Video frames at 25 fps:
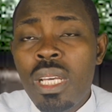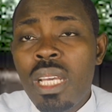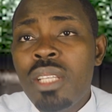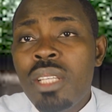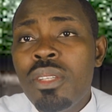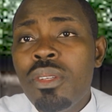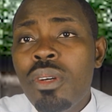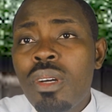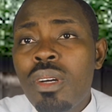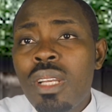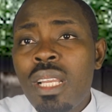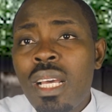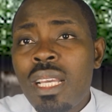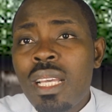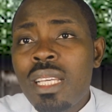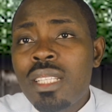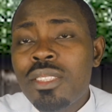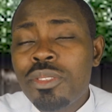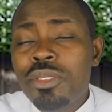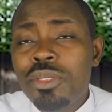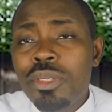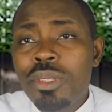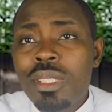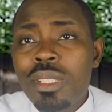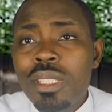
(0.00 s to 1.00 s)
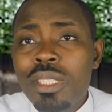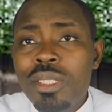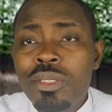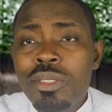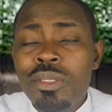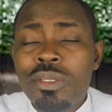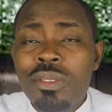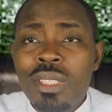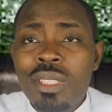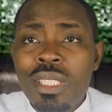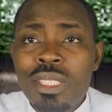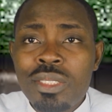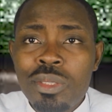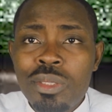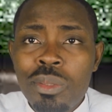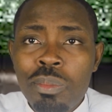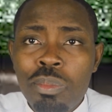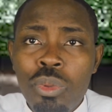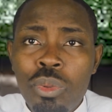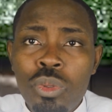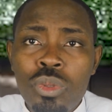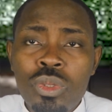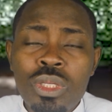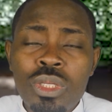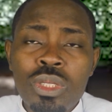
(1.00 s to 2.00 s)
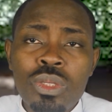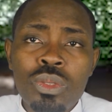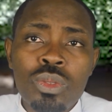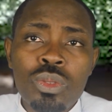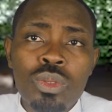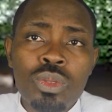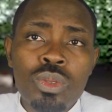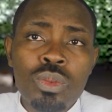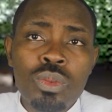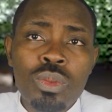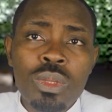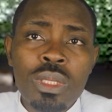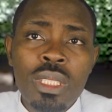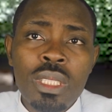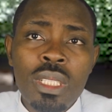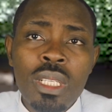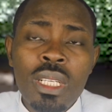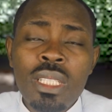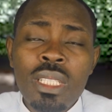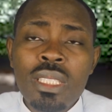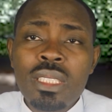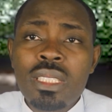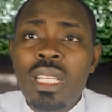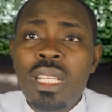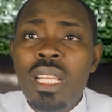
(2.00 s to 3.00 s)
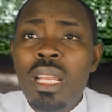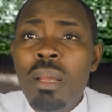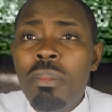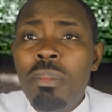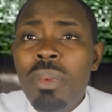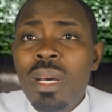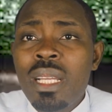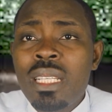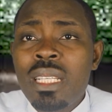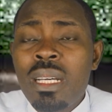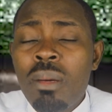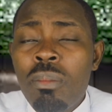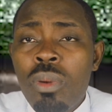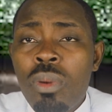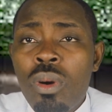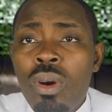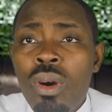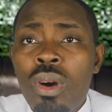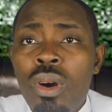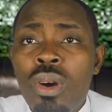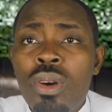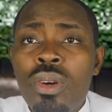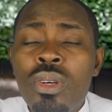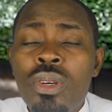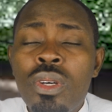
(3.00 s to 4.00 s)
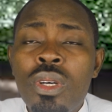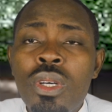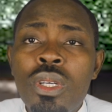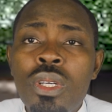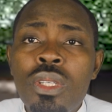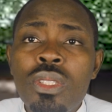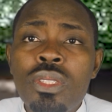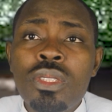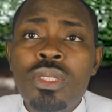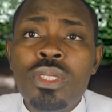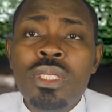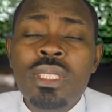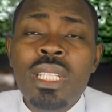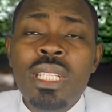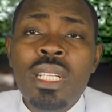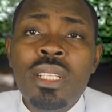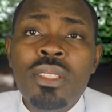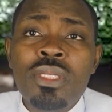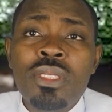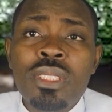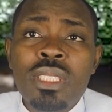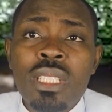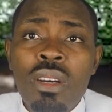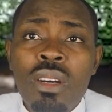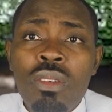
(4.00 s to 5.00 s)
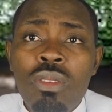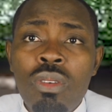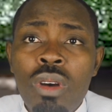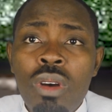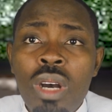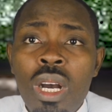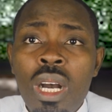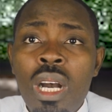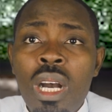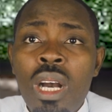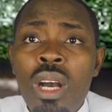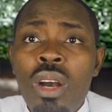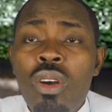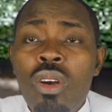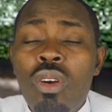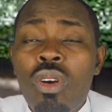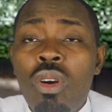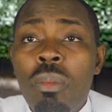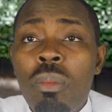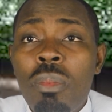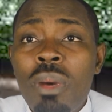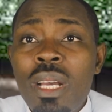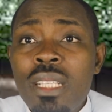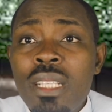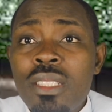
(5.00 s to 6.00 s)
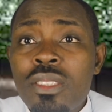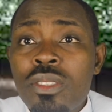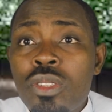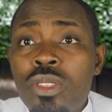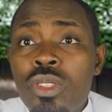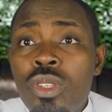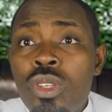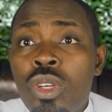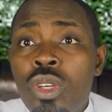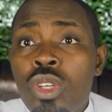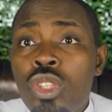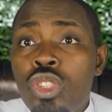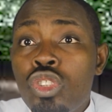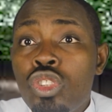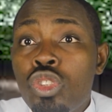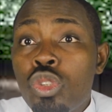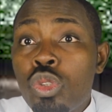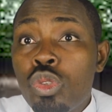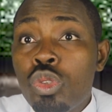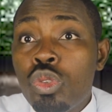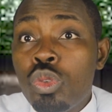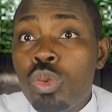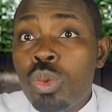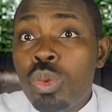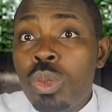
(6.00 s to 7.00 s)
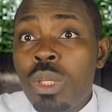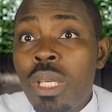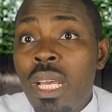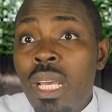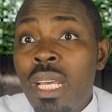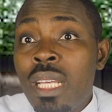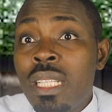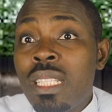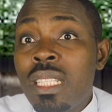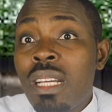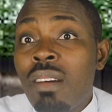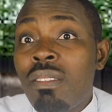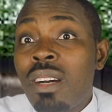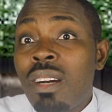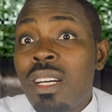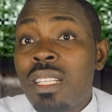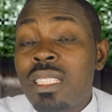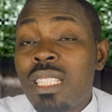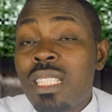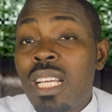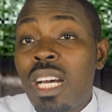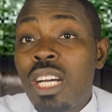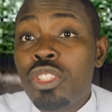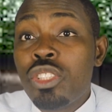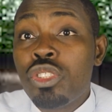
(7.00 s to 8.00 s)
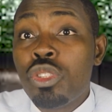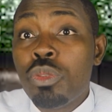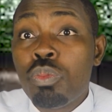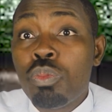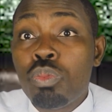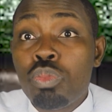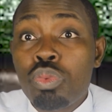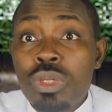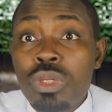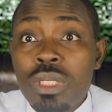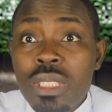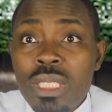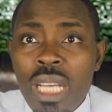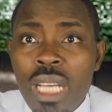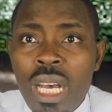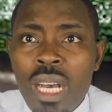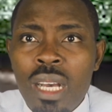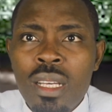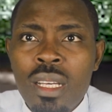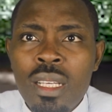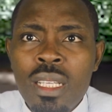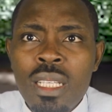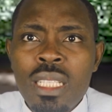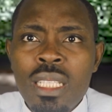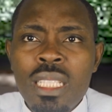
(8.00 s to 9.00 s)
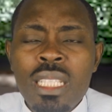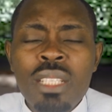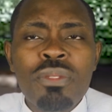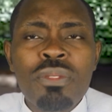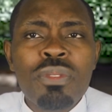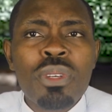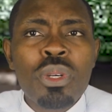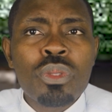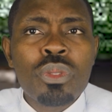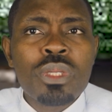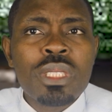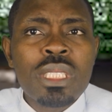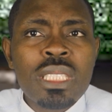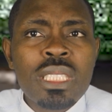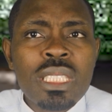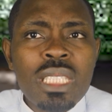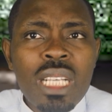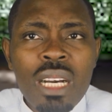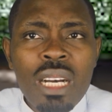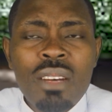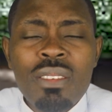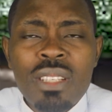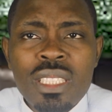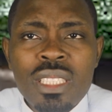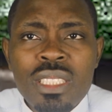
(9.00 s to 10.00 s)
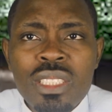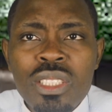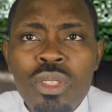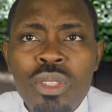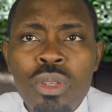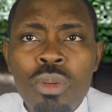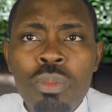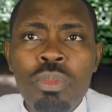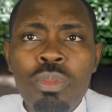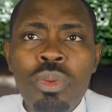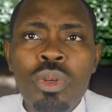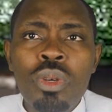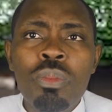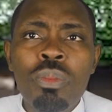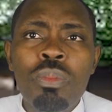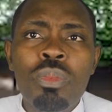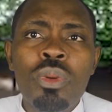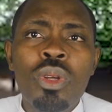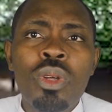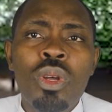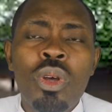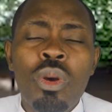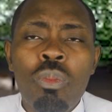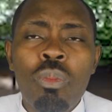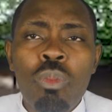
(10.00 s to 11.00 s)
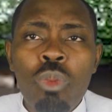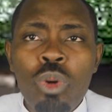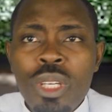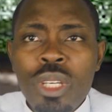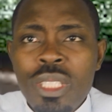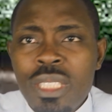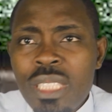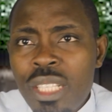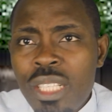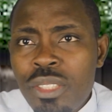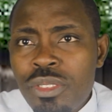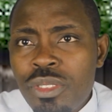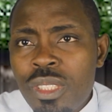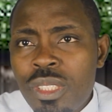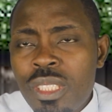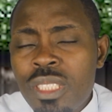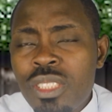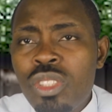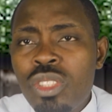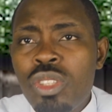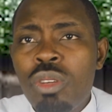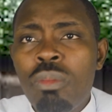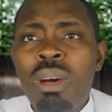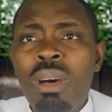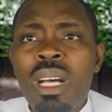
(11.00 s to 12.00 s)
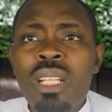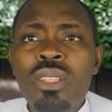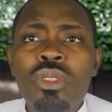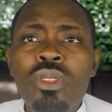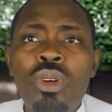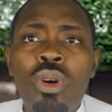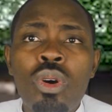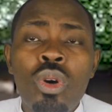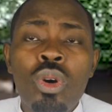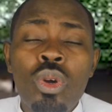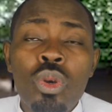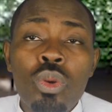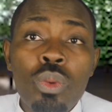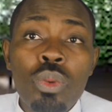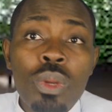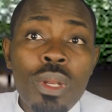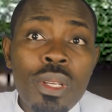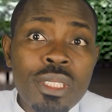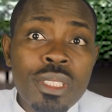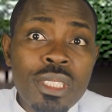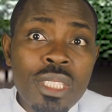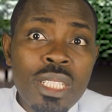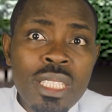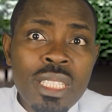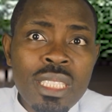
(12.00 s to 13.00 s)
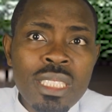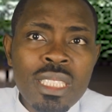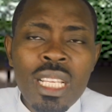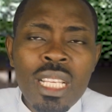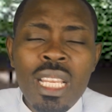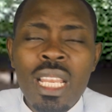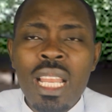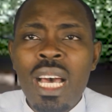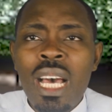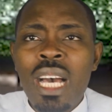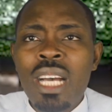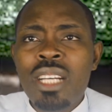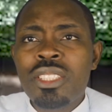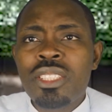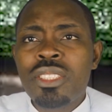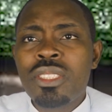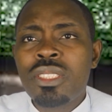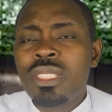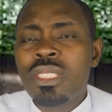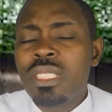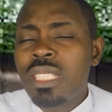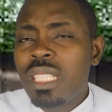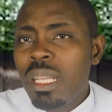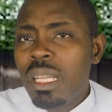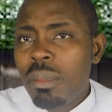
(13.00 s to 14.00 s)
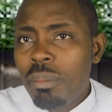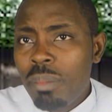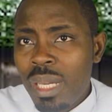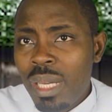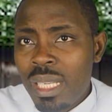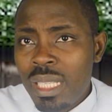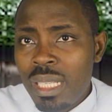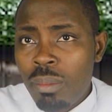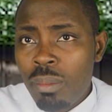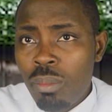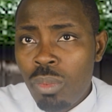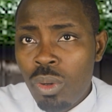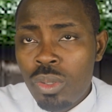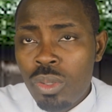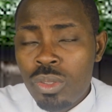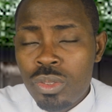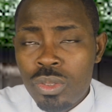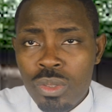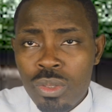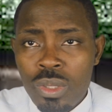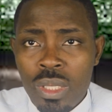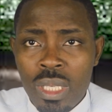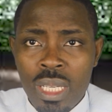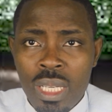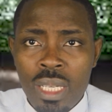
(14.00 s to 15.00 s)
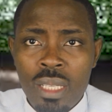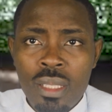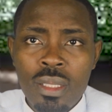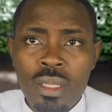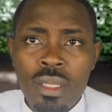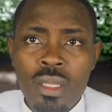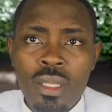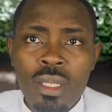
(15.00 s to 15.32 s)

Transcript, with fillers: Et donc la question qui devrait se poser aujourd'hui, ce n'est pas d'abord de celle de savoir comment est-ce que Josué est davantage puissant. Il fait aussi traverser le peuple, Moïse a utilisé le bâton, lui il utilise l'arche. Ce n'est pas d'abord cela.